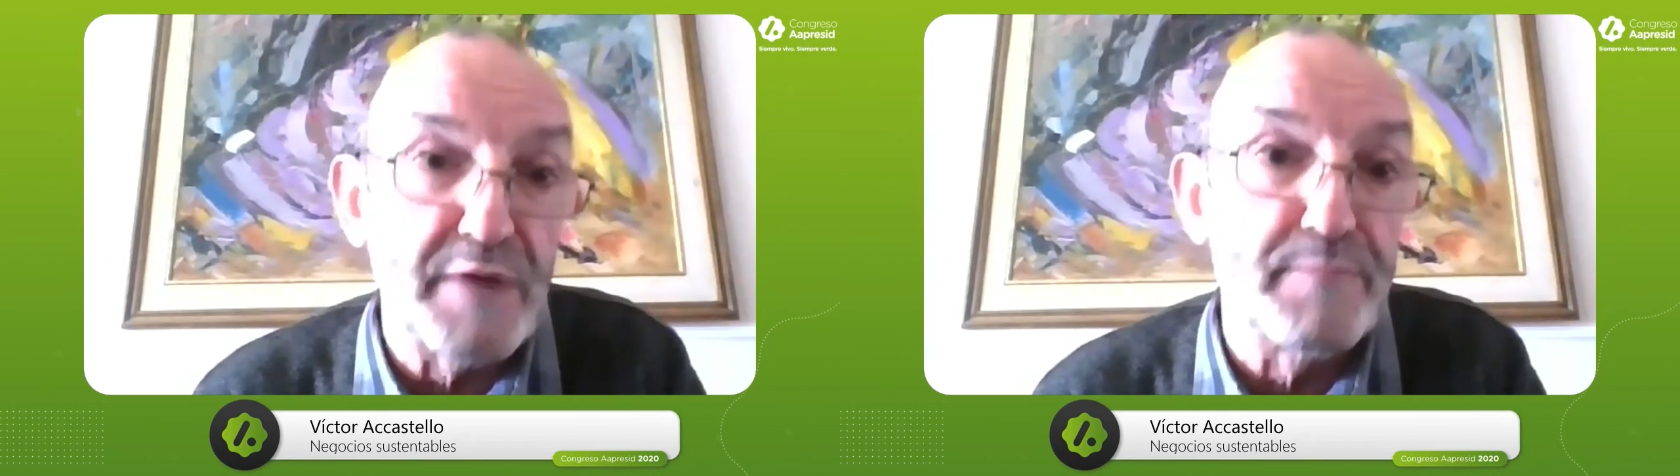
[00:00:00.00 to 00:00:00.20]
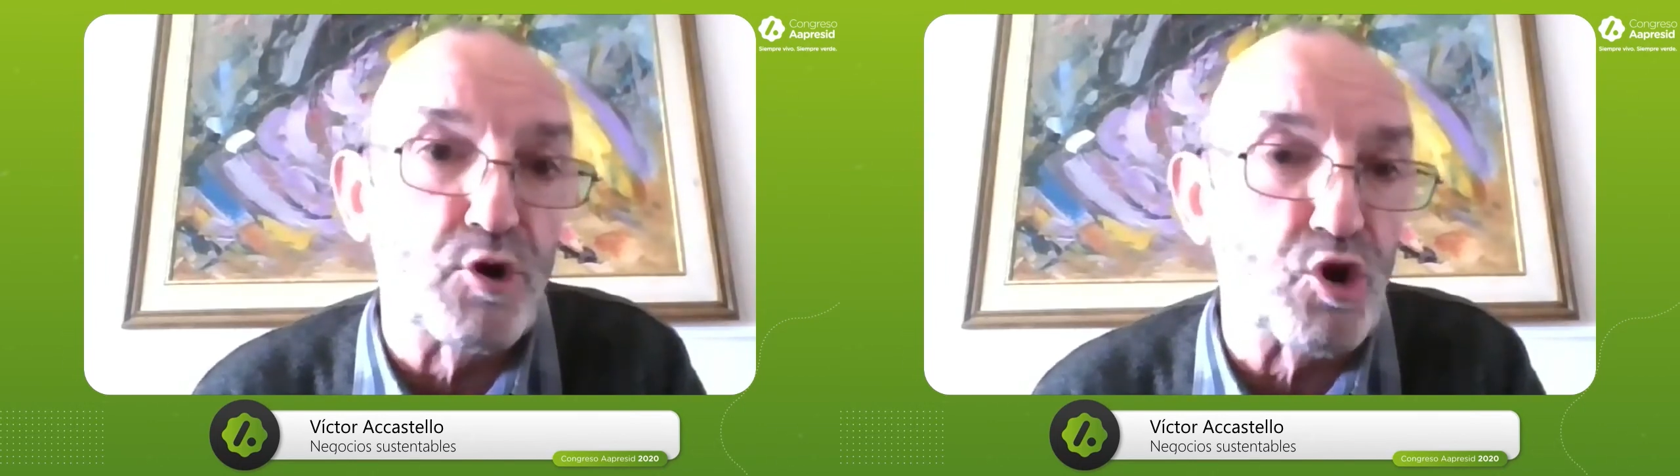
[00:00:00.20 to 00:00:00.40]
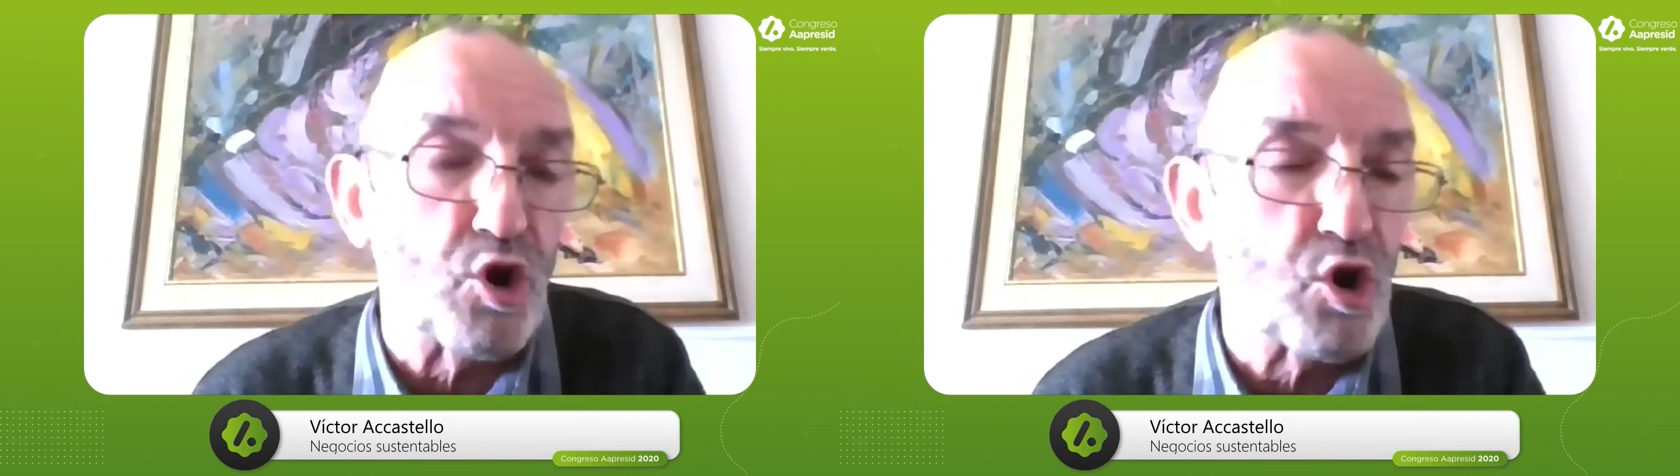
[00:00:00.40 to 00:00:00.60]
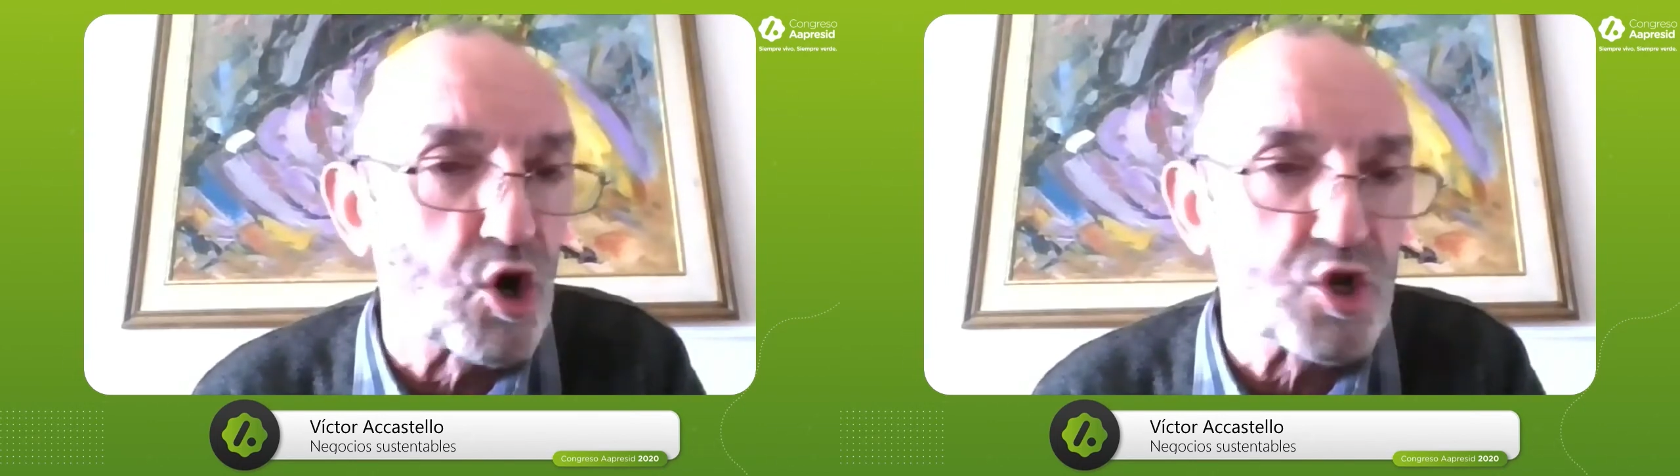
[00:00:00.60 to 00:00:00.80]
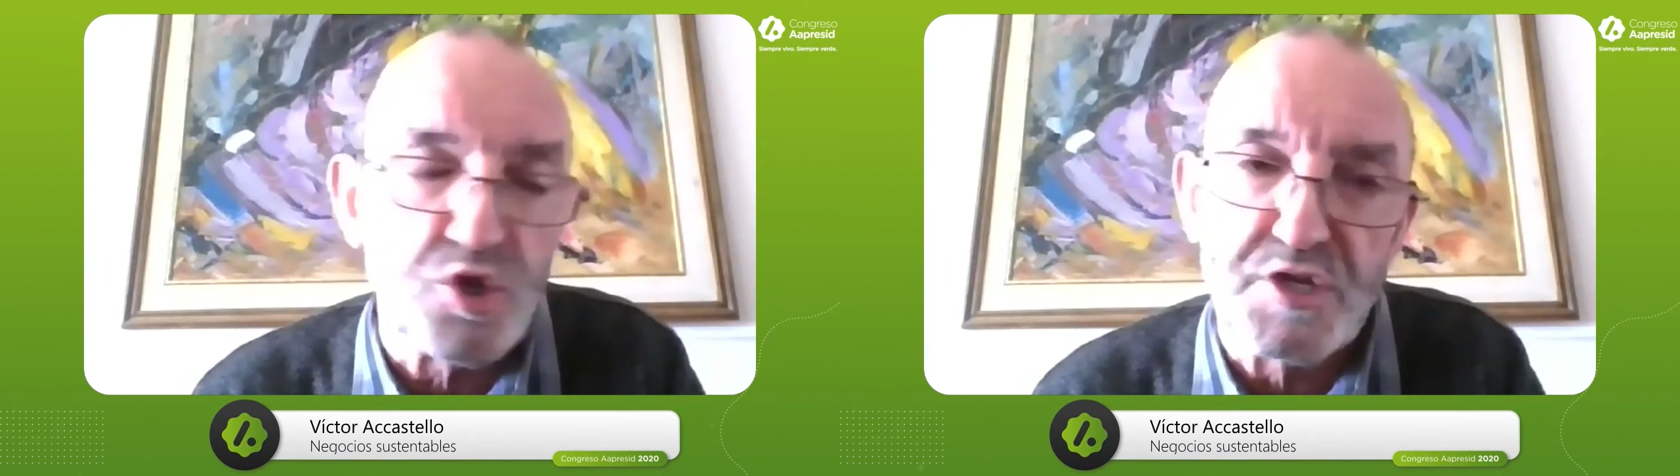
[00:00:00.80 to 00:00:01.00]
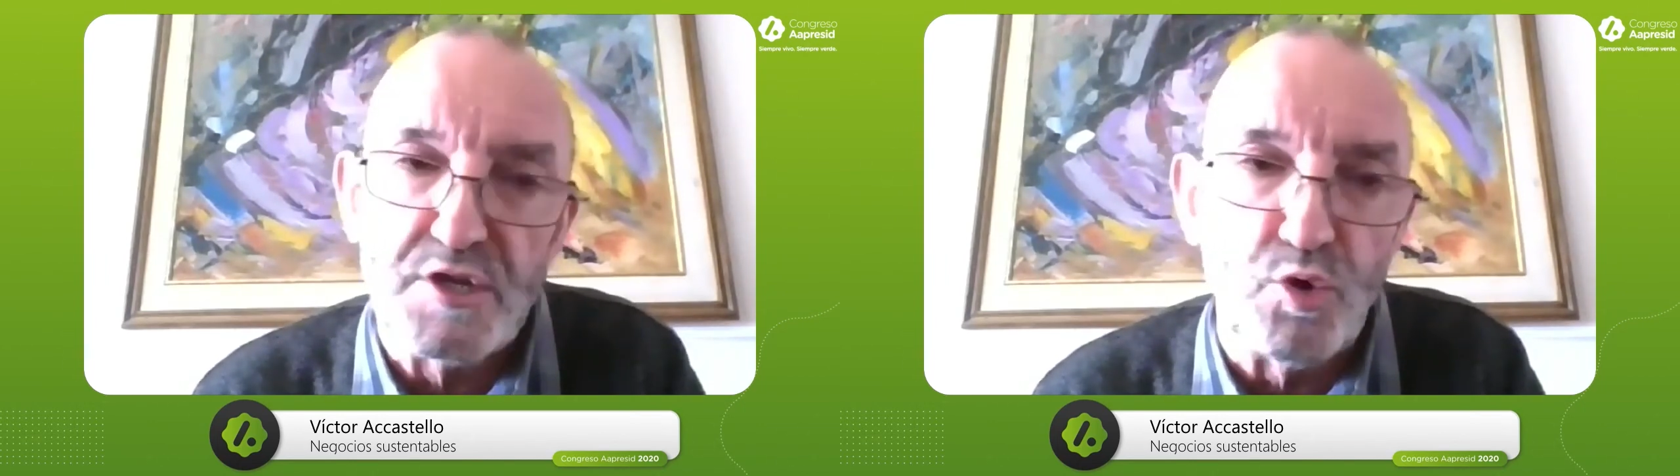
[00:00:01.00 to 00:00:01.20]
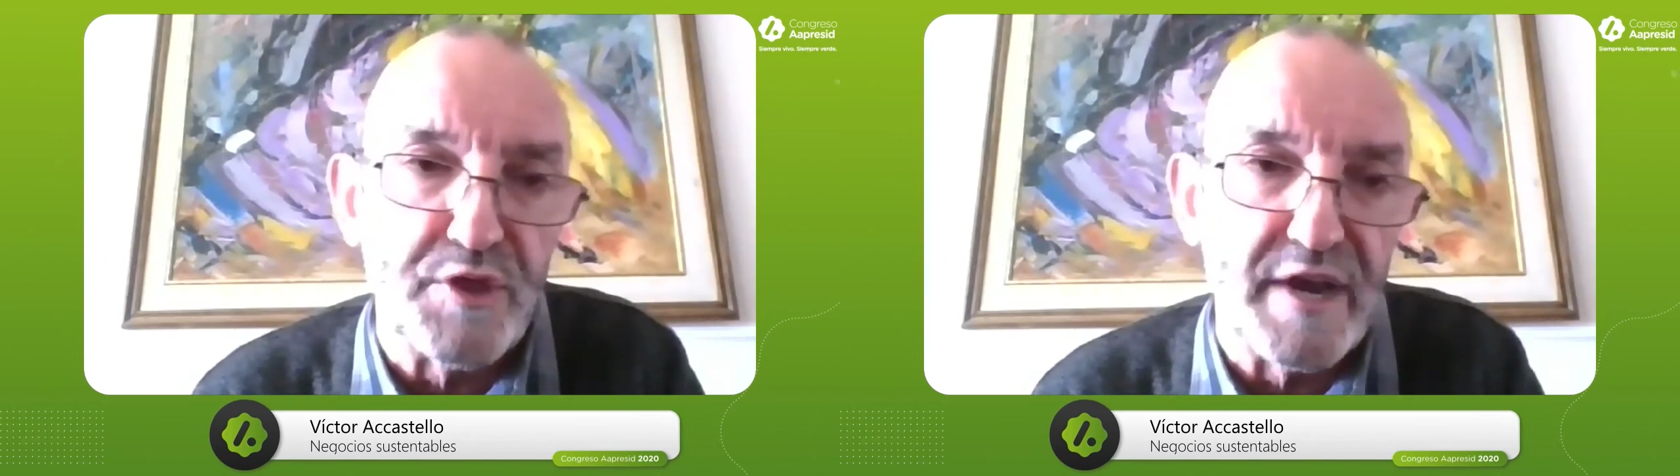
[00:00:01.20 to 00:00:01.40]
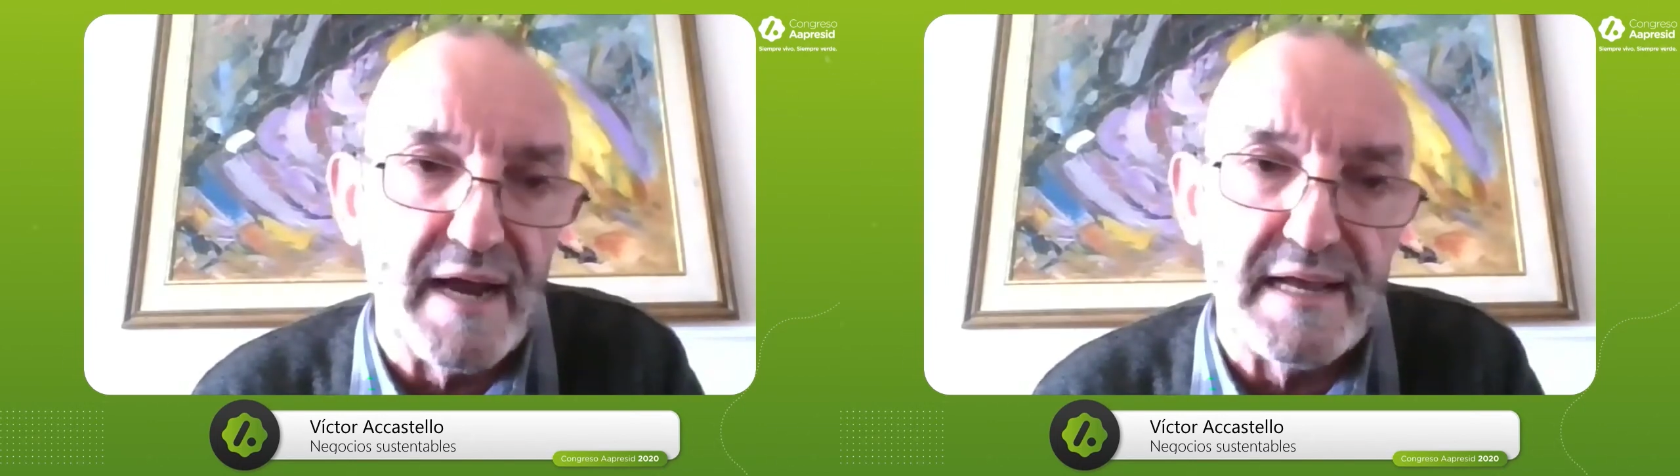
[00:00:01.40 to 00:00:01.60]
y por los costos
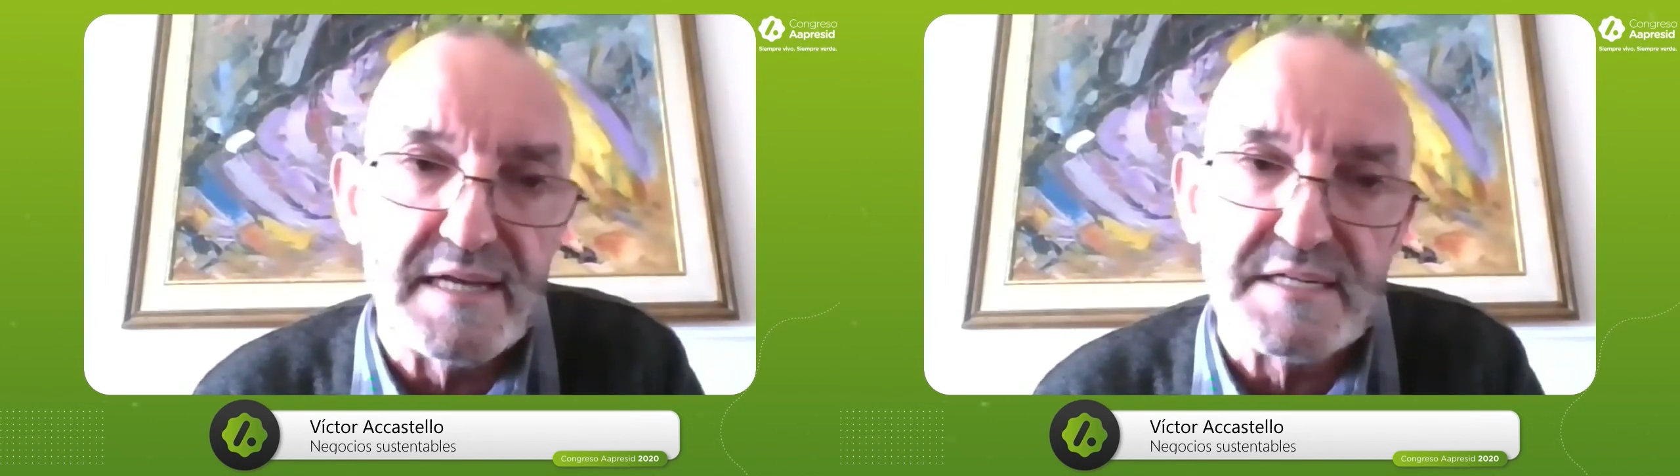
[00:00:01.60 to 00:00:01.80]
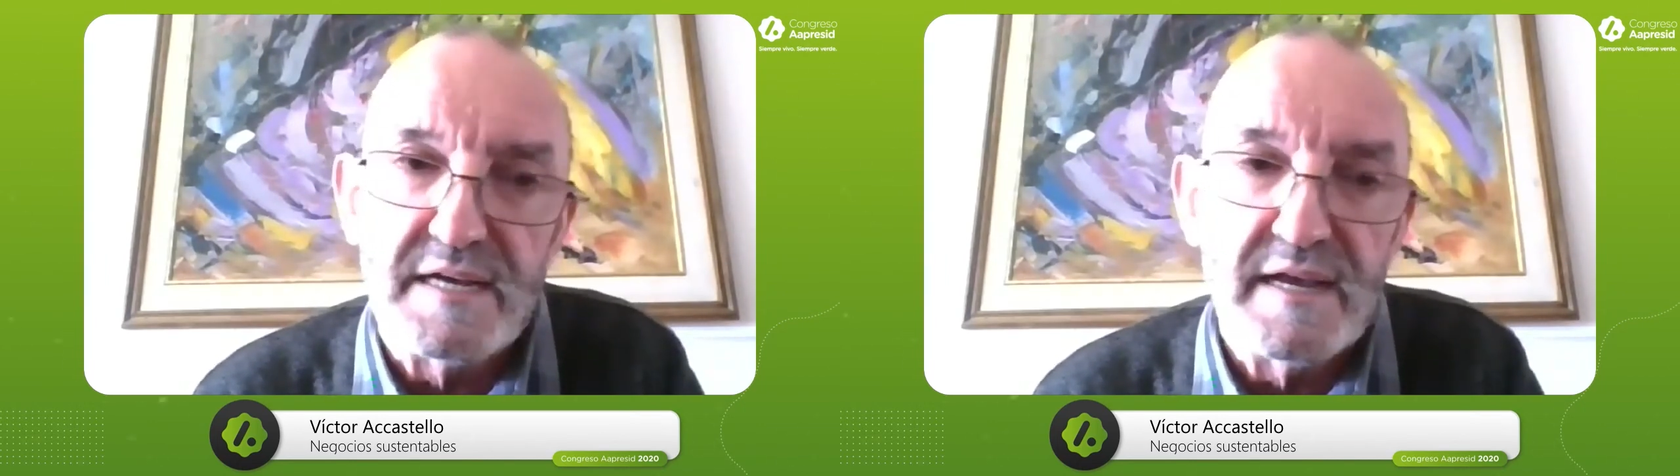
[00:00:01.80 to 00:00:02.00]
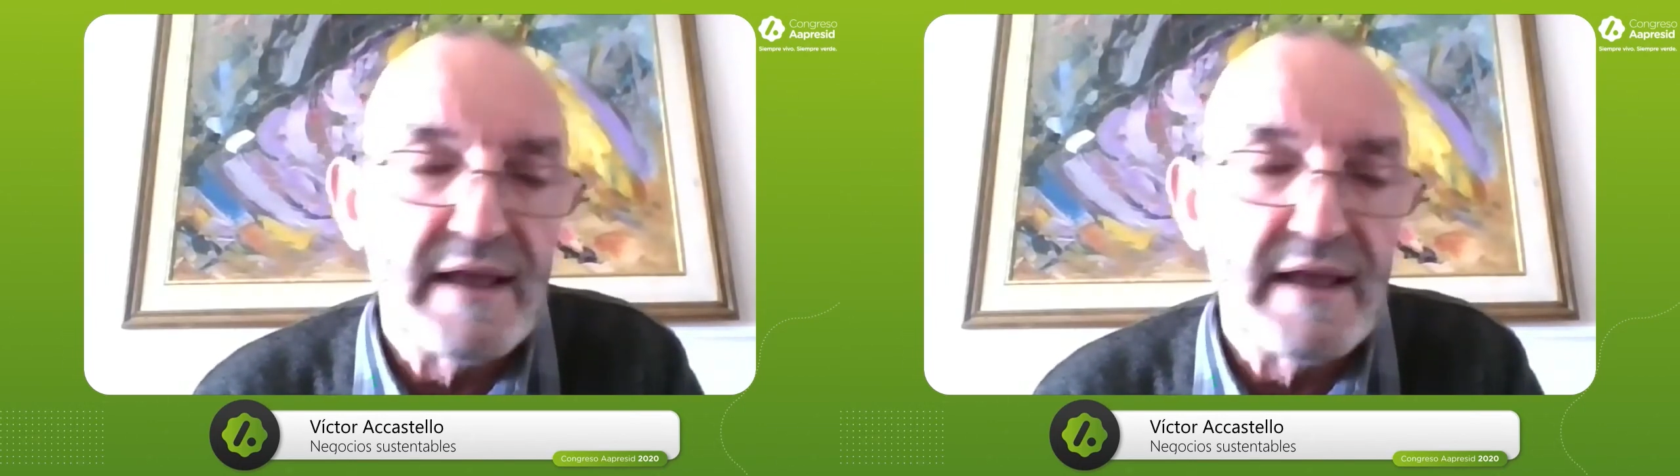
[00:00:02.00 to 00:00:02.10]
industriales